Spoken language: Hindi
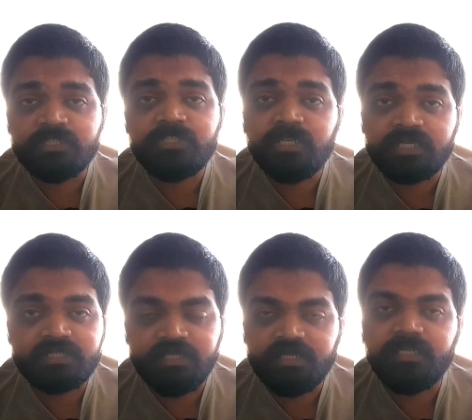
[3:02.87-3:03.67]
अच्छी
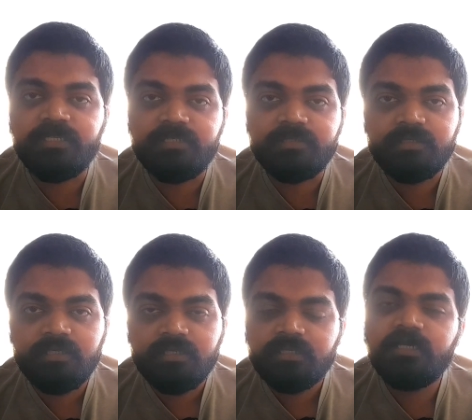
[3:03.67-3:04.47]
खासी निकलेगी
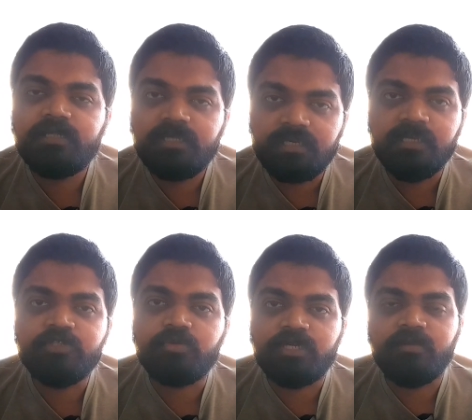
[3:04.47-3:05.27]
देखते हैं
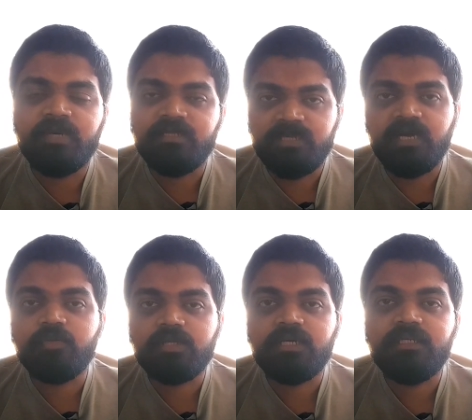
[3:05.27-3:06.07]
रिलीज़ होने के बाद क्या
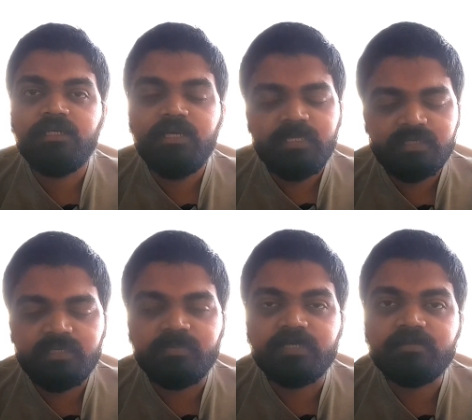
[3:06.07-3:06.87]
होता है
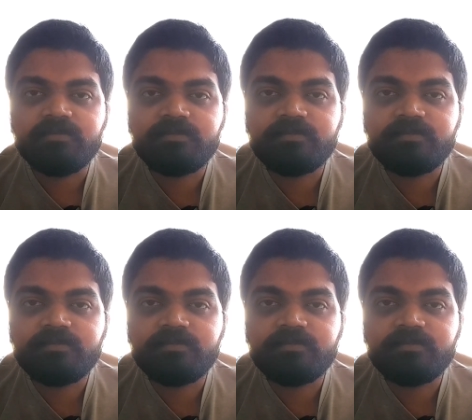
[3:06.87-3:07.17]
धन्यवाद